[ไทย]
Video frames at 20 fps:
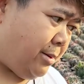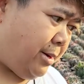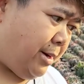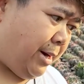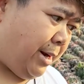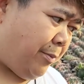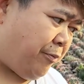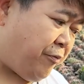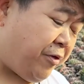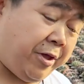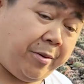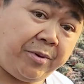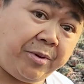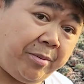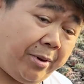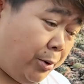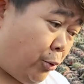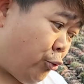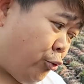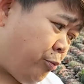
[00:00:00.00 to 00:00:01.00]
นะครับสีไม่
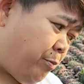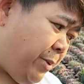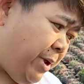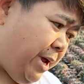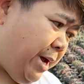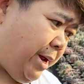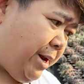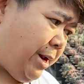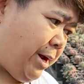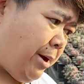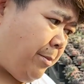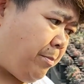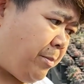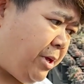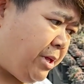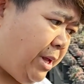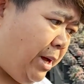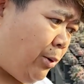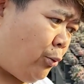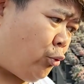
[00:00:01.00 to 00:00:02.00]
เหมือนรูทเบียร์นะครับ
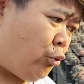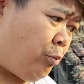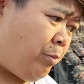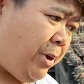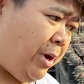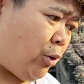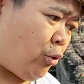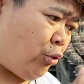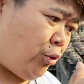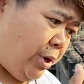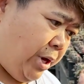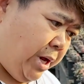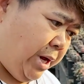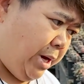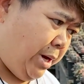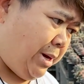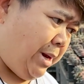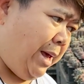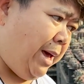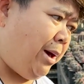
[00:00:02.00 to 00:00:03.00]
มีทั้งรูทเบียร์โคน A
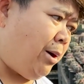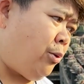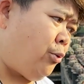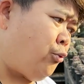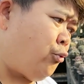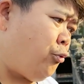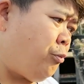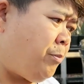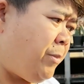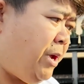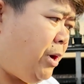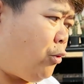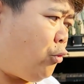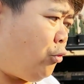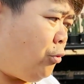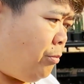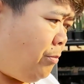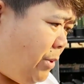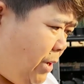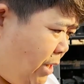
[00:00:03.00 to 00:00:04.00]
และรูทเบียร์โค
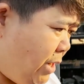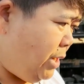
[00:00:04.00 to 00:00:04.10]
น B